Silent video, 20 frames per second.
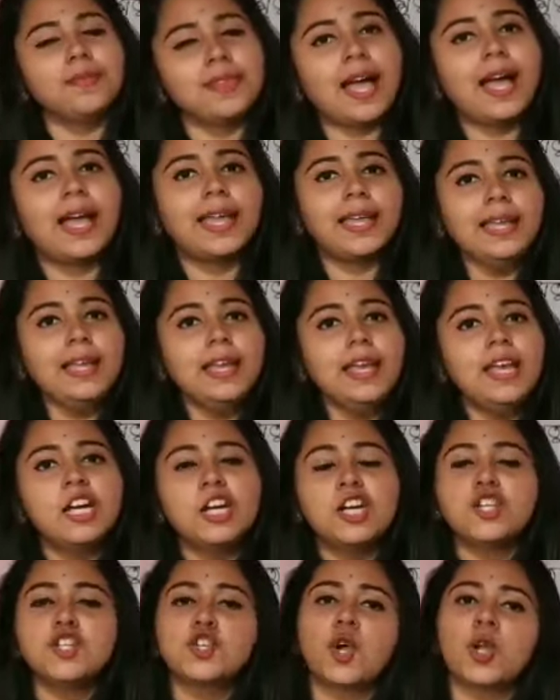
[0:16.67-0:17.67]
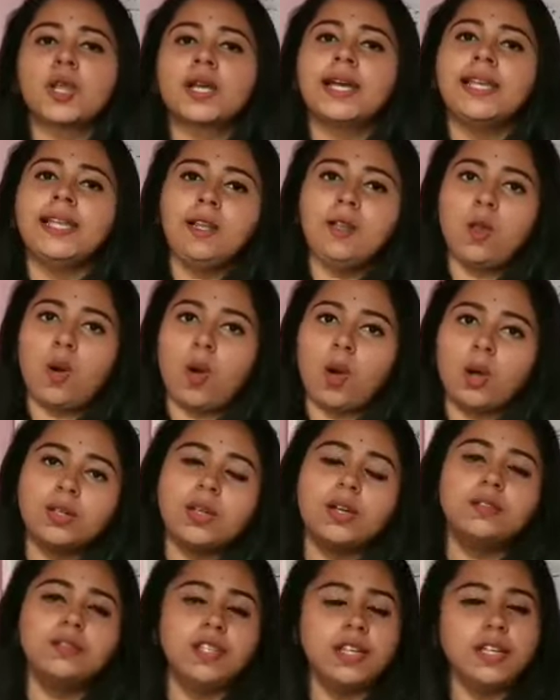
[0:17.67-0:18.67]
তাই সরকারি
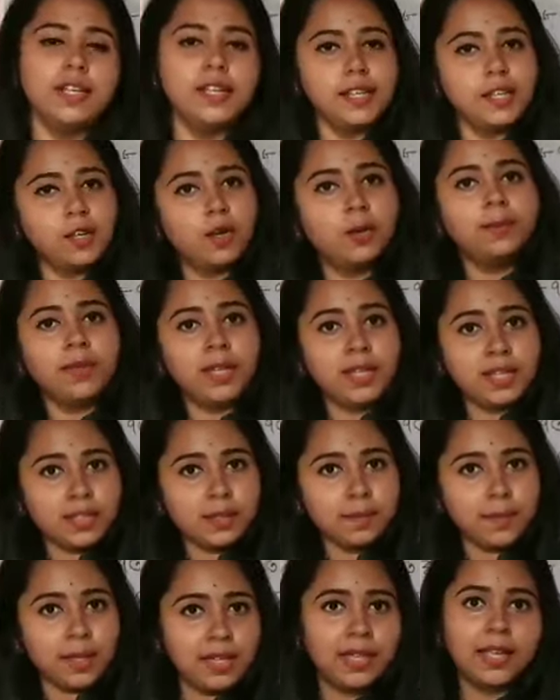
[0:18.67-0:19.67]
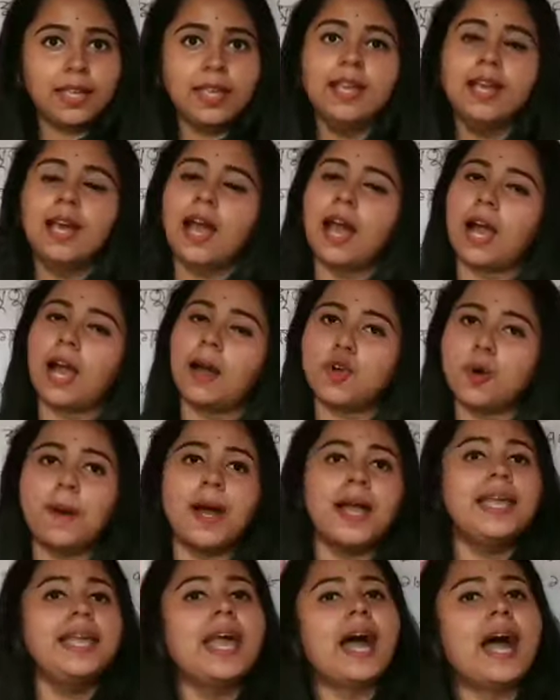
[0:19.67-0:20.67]
লকডাউনের নিয়ম নীতি মেনে
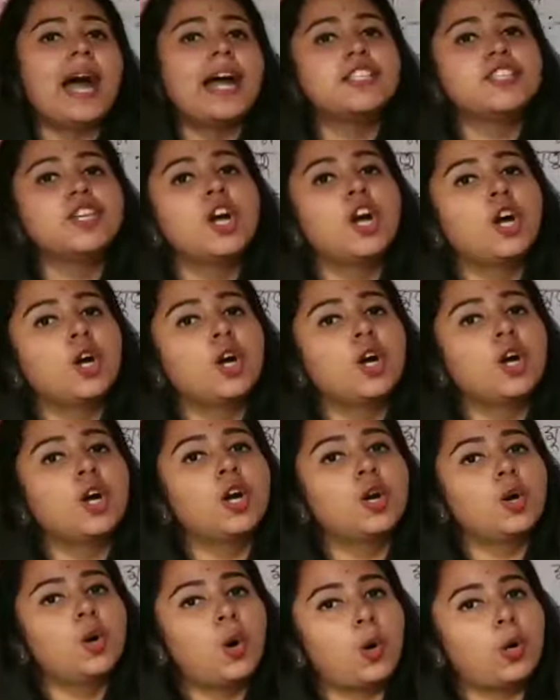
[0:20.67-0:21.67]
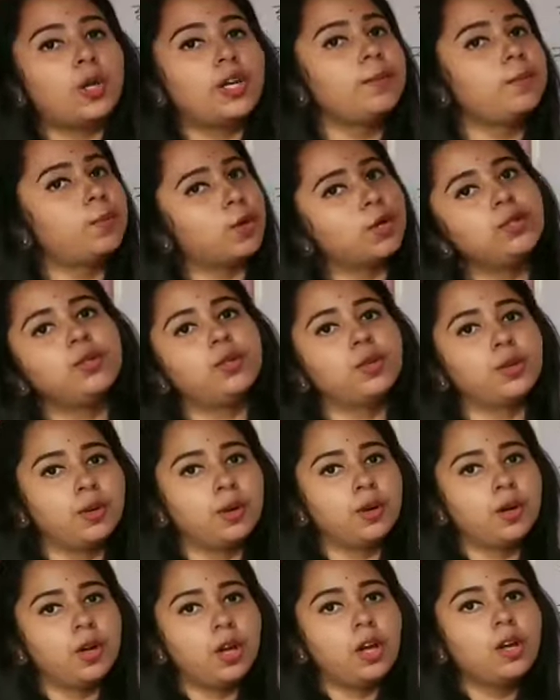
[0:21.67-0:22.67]
আমরা সবাই আজ ঘরে বন্ধ
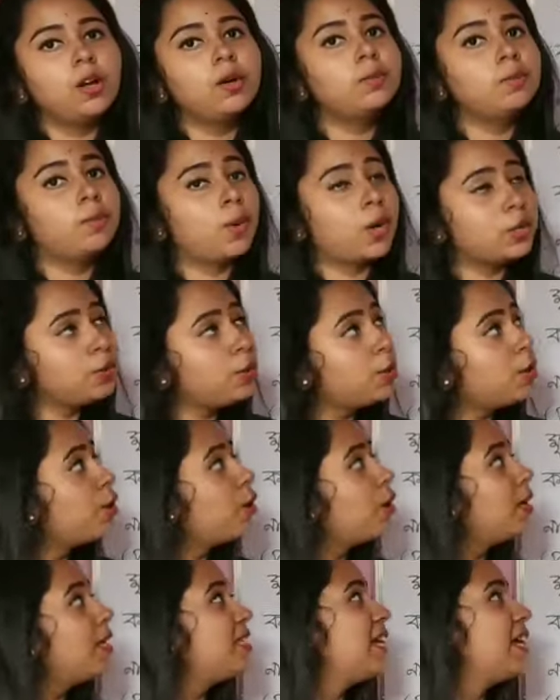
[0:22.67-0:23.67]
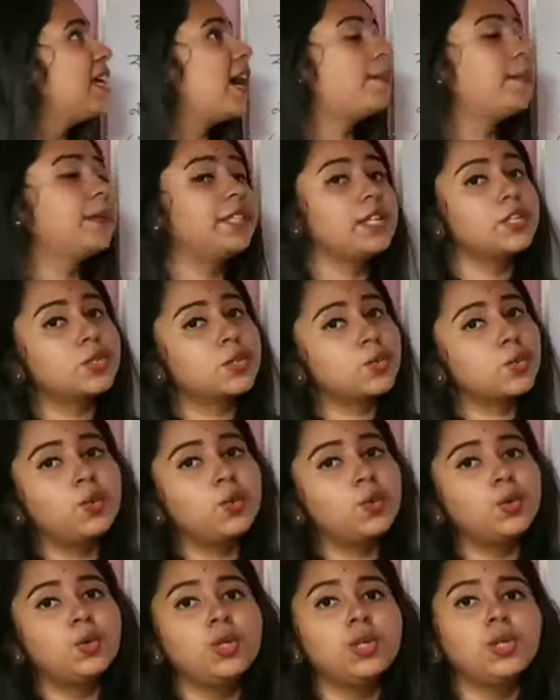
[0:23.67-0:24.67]
বন্ধ রয়েছে আমাদের
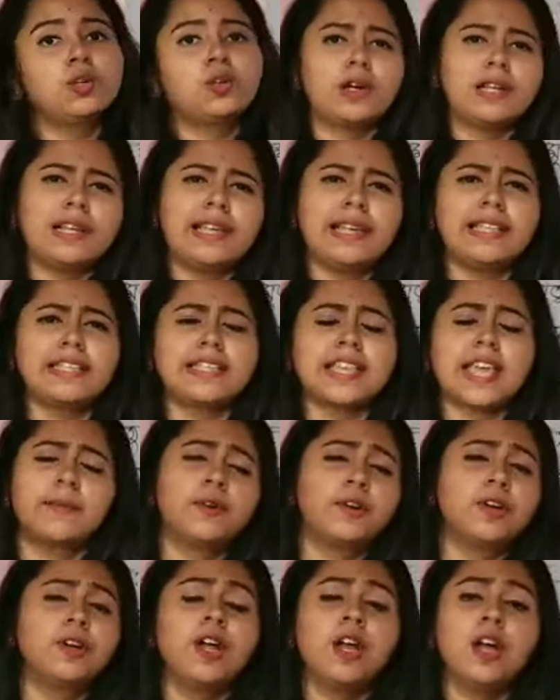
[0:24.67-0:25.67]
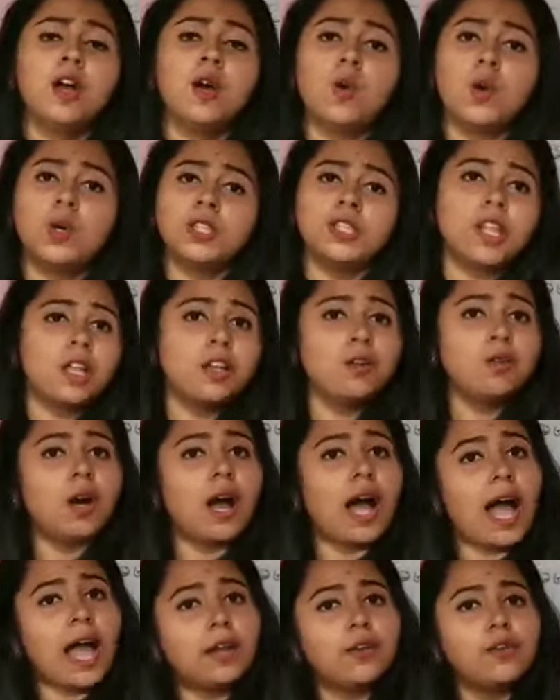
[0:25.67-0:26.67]
স্কুল কলেজ এবং অন্যান্য
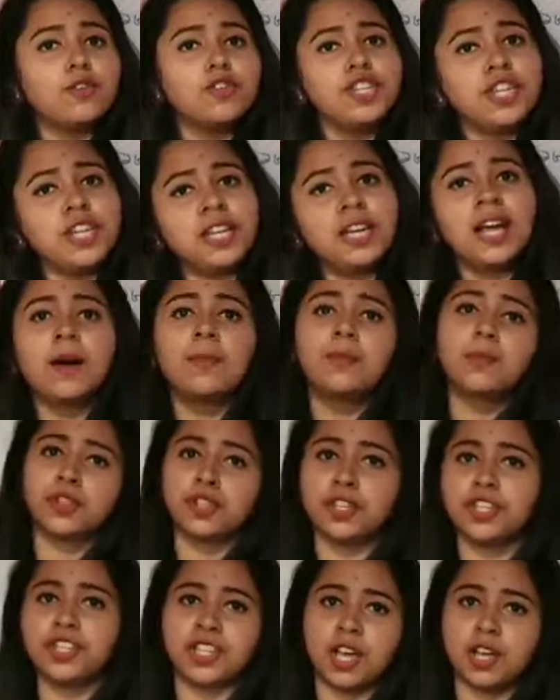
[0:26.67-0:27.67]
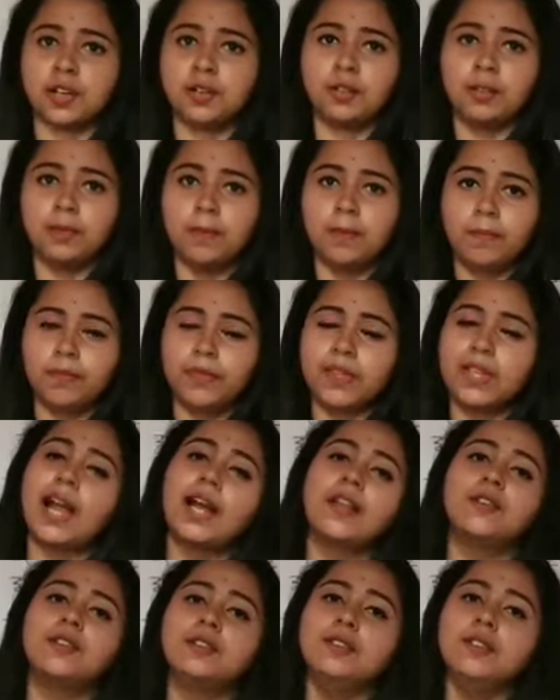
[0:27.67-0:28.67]
আরো শিক্ষা প্রতিষ্ঠানও
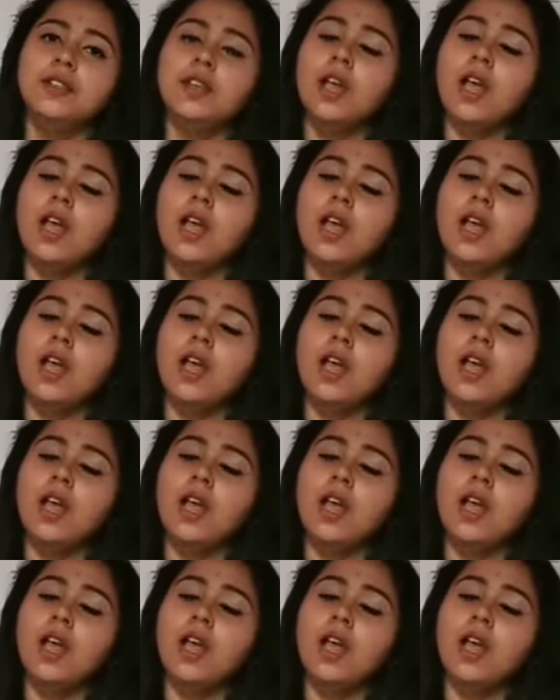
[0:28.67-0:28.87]
কারণ